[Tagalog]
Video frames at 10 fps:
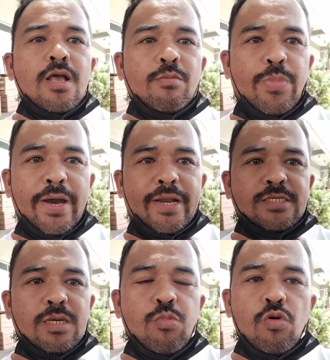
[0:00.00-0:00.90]
para
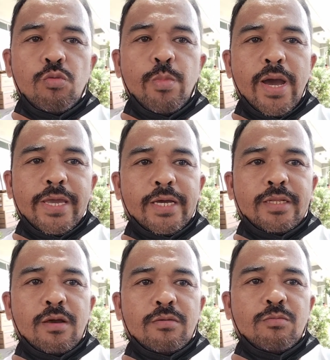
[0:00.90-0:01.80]
sa buong bayan
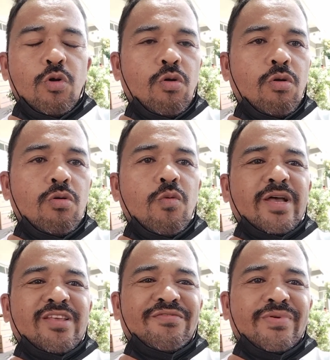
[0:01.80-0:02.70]
ng buong
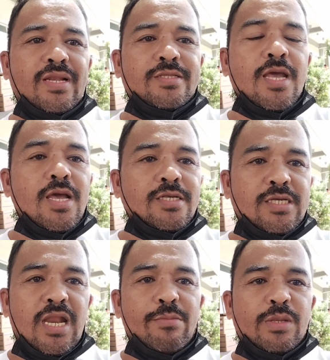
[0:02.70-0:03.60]
Waterfield.
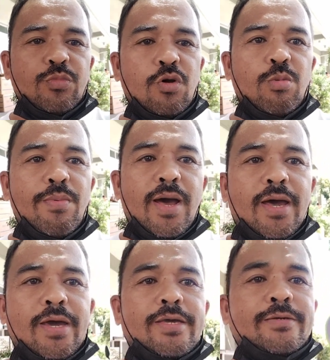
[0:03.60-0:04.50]
Salamat po,
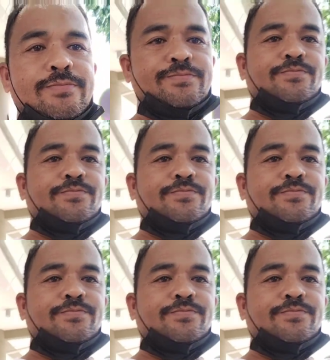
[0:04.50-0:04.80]
bye-bye!